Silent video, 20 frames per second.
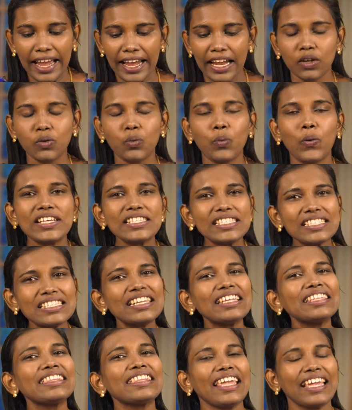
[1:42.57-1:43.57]
என்
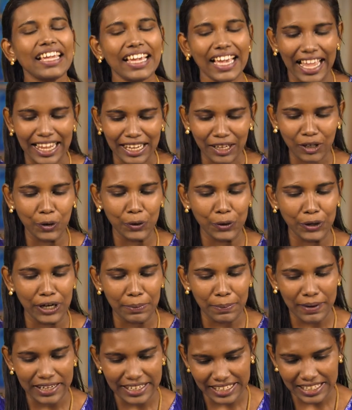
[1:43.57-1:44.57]
வசனத்தை கை
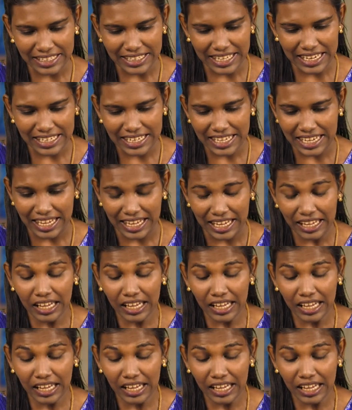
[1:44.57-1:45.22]
கொண்டபடியினாலே